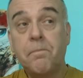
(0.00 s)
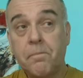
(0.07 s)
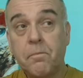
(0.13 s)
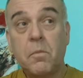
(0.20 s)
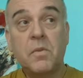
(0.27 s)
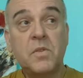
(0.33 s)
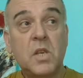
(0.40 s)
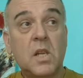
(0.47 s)

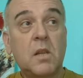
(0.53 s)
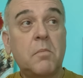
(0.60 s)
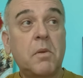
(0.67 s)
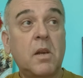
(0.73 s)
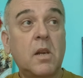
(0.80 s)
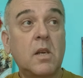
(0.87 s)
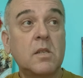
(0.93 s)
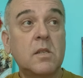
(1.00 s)
Мы все это
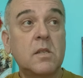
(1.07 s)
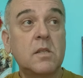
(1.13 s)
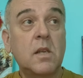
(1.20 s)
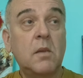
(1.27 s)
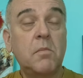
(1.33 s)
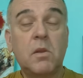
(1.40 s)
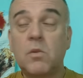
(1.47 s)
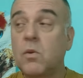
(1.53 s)
прекрасно
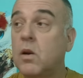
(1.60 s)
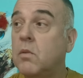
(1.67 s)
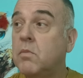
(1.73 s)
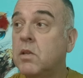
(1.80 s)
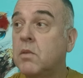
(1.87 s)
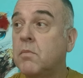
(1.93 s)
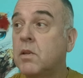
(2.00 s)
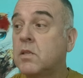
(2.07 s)
знаем, я только об
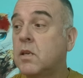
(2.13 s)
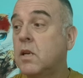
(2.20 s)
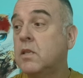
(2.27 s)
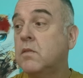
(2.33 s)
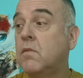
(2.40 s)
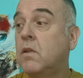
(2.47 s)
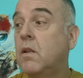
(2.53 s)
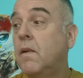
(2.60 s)
этом
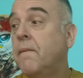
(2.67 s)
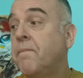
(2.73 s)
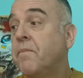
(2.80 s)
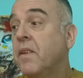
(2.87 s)
рассказывал.